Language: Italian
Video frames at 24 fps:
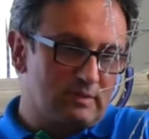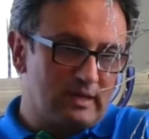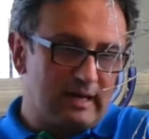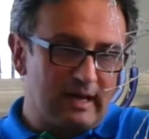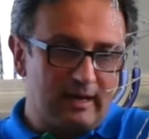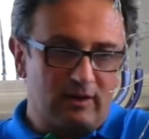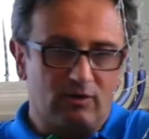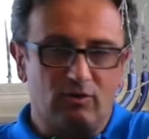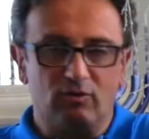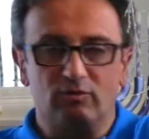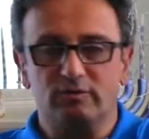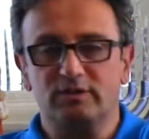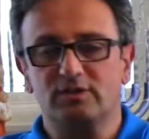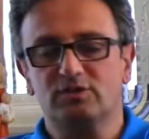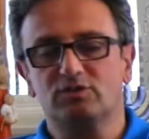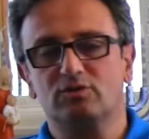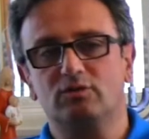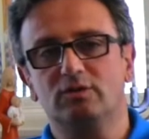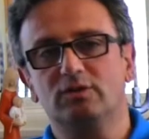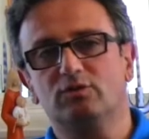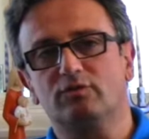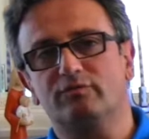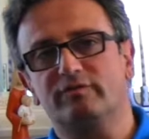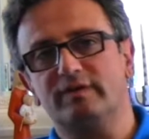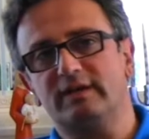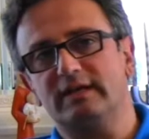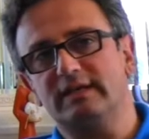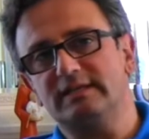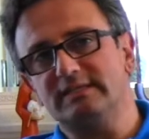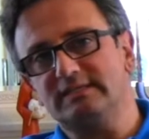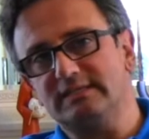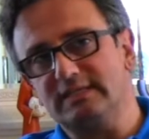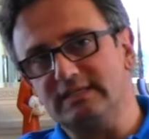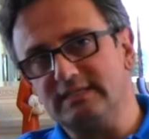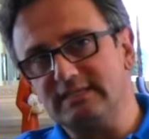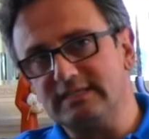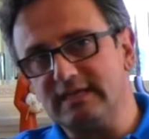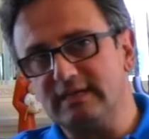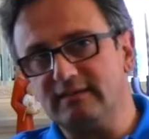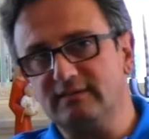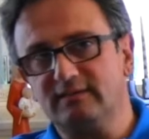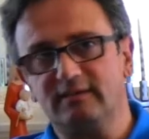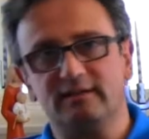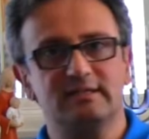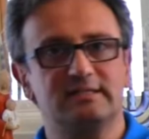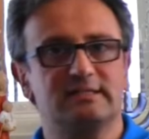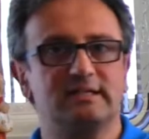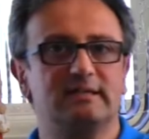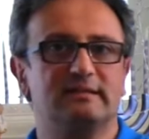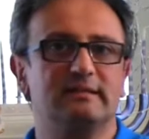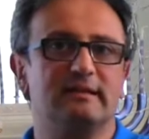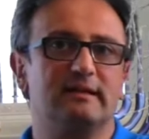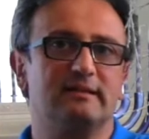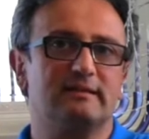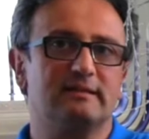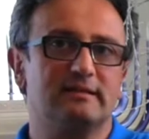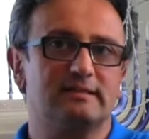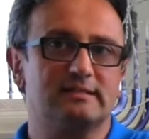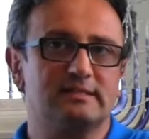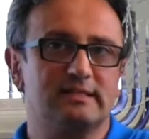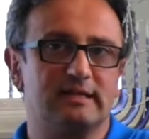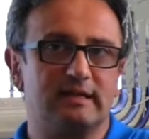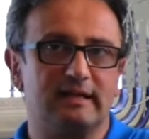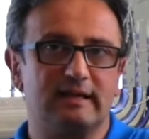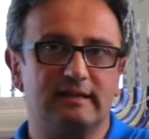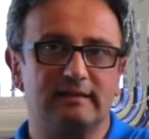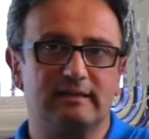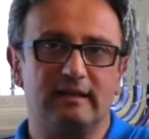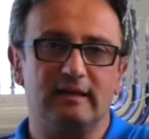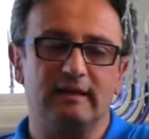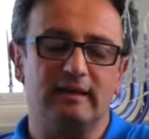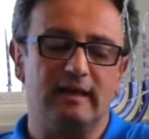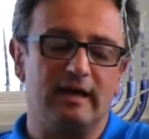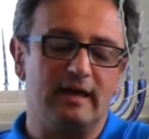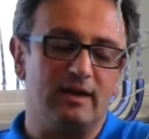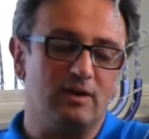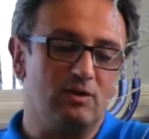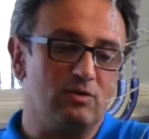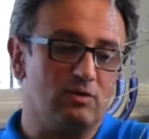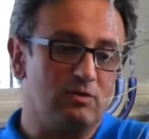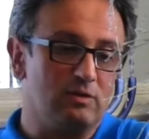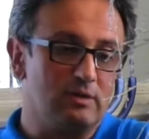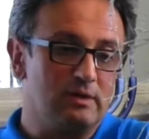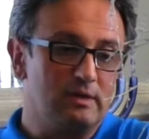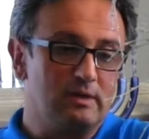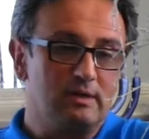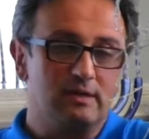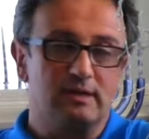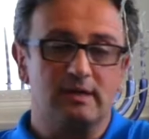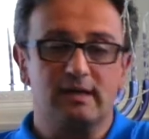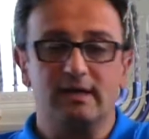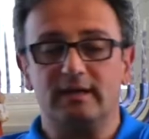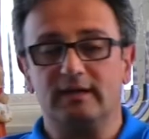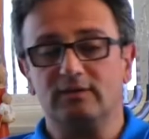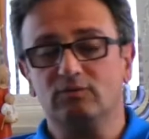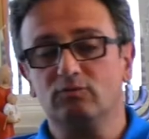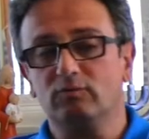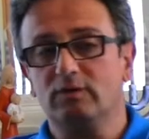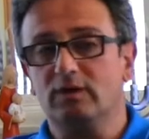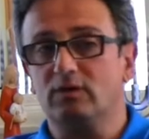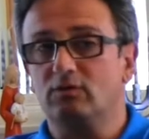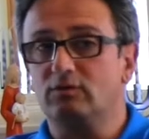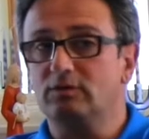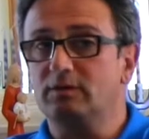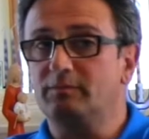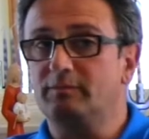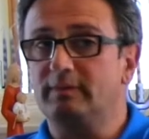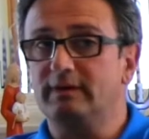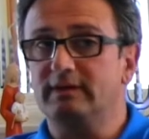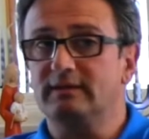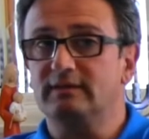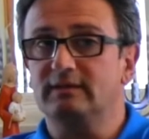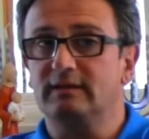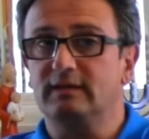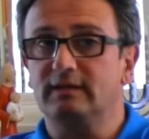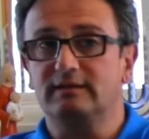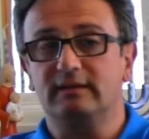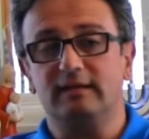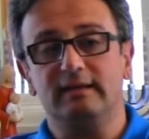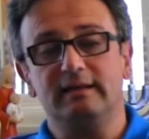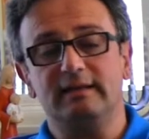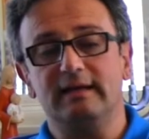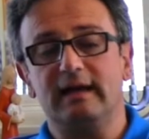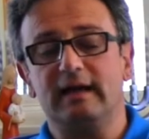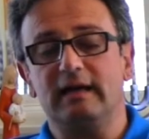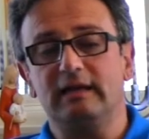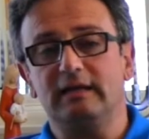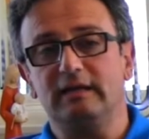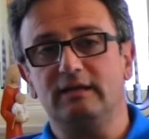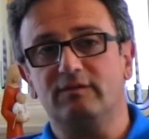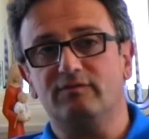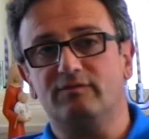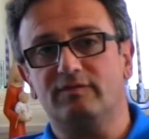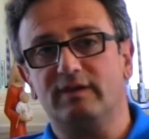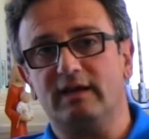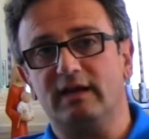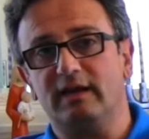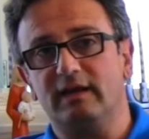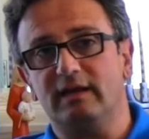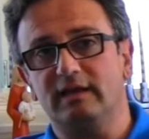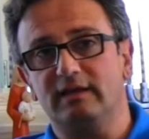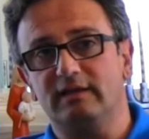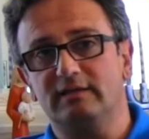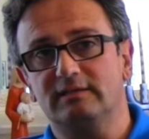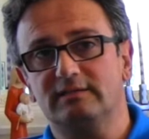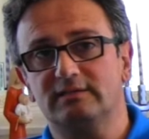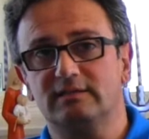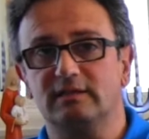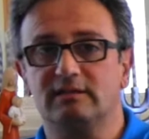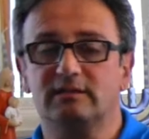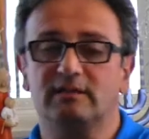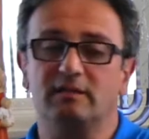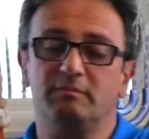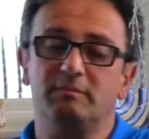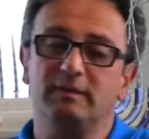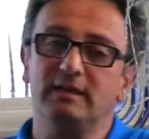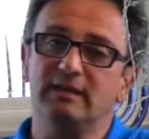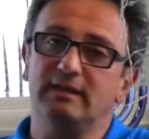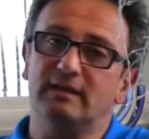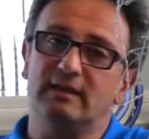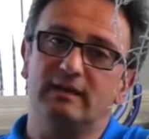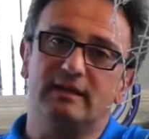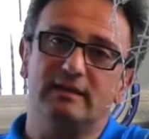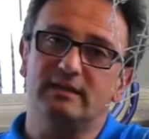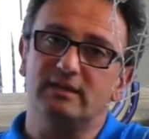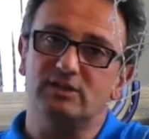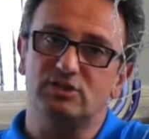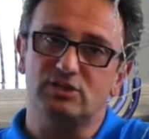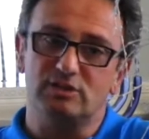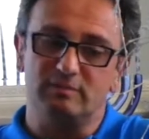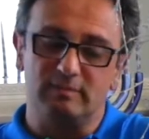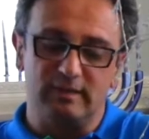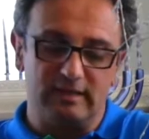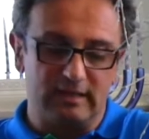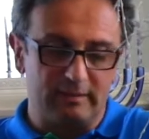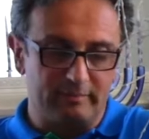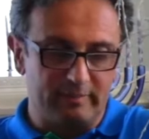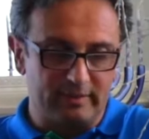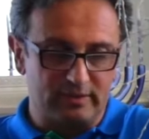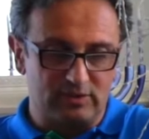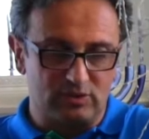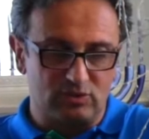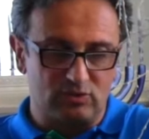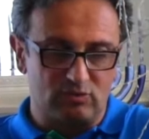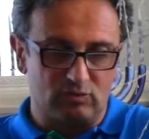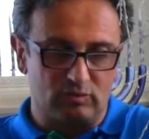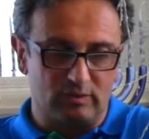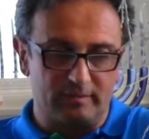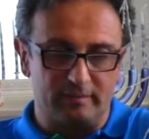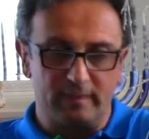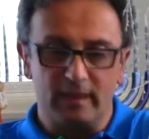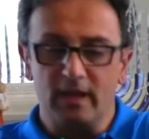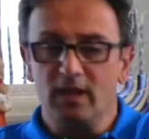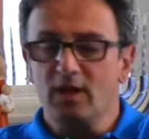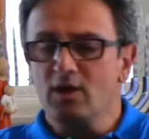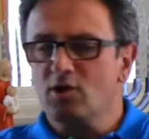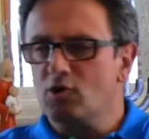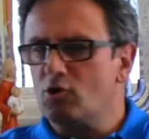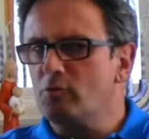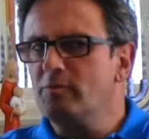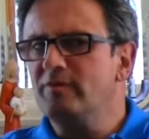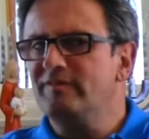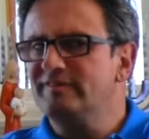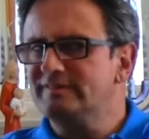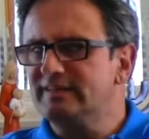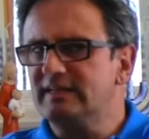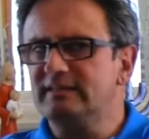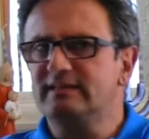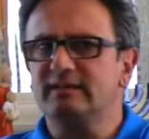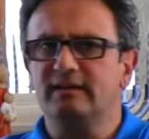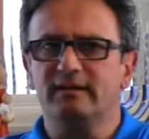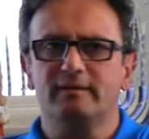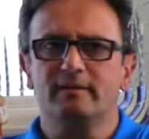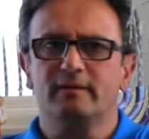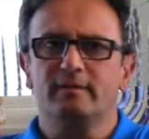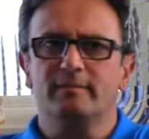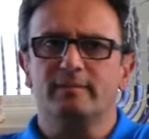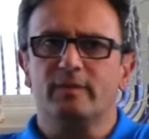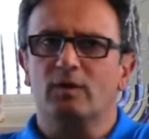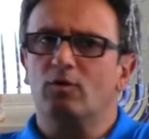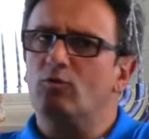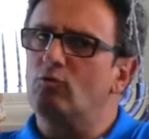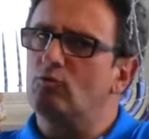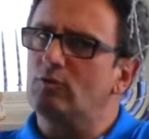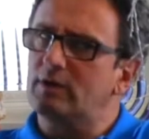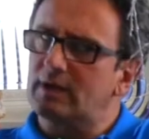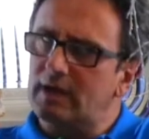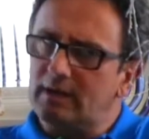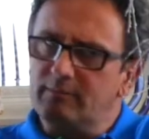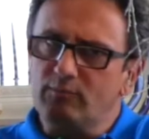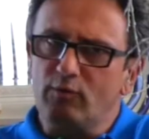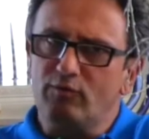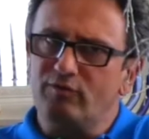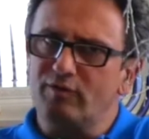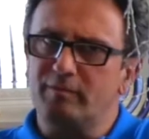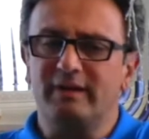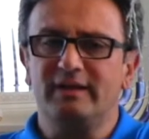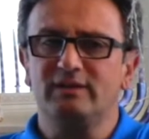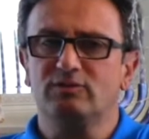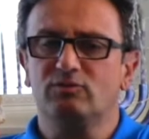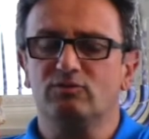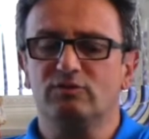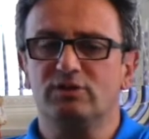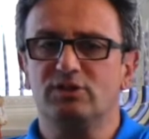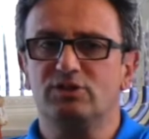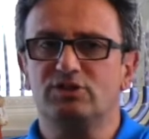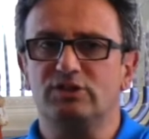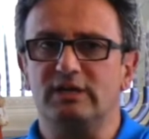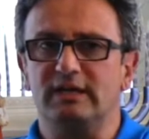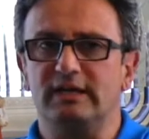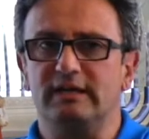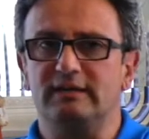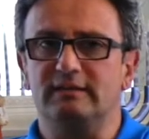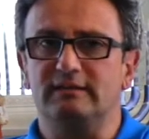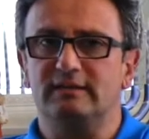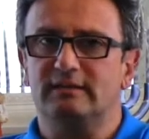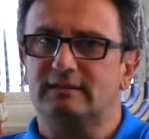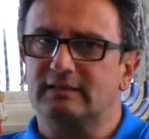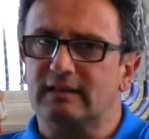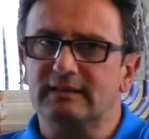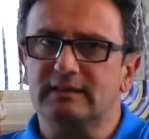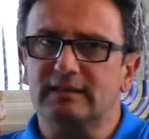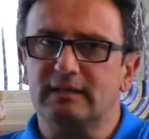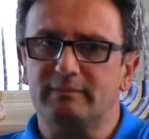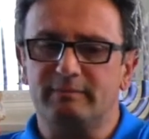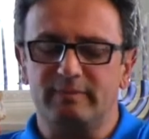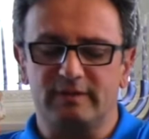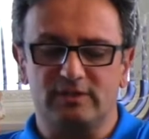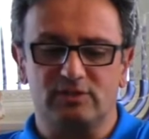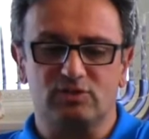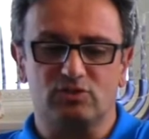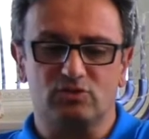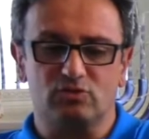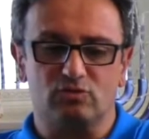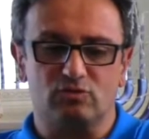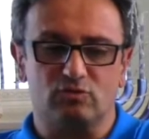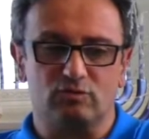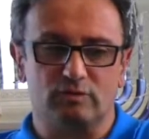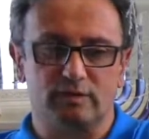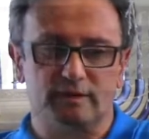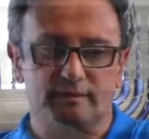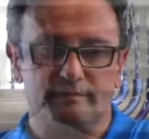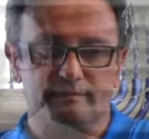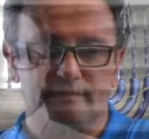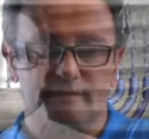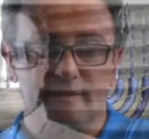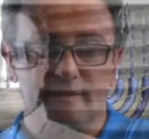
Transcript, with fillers: calcolo di solito fra le 60 e le 70 serate all'anno che radunano, dipende dagli anni, fra le 7.000 e le 10.000 persone. Come vedete un gran movimento di gente, tante persone.